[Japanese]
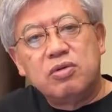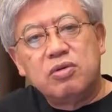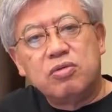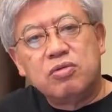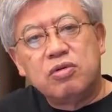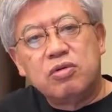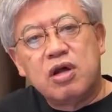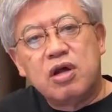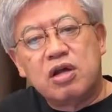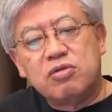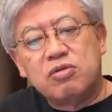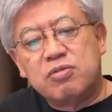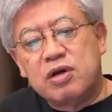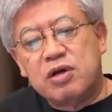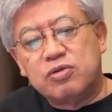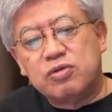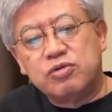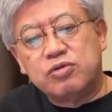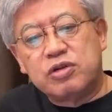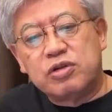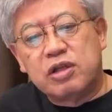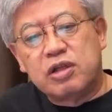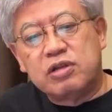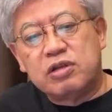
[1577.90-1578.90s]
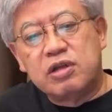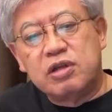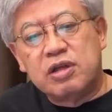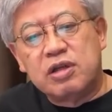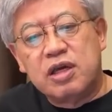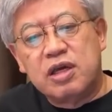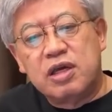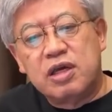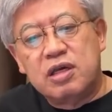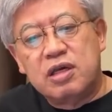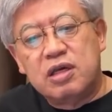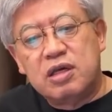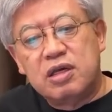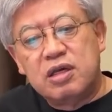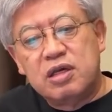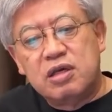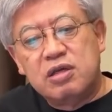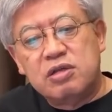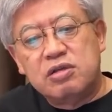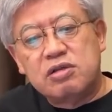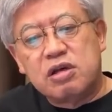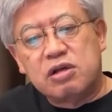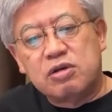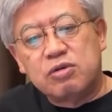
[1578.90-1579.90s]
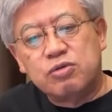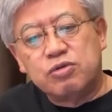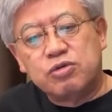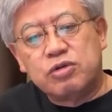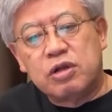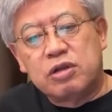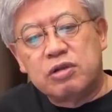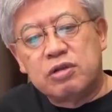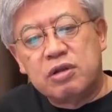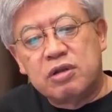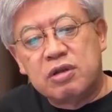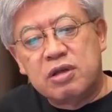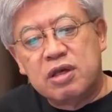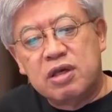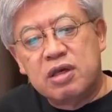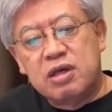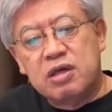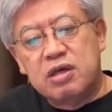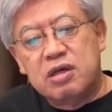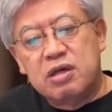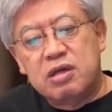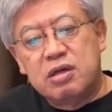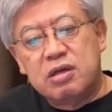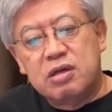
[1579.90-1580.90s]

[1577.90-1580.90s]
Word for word: どんなアルバイトしたってね、残業したってね、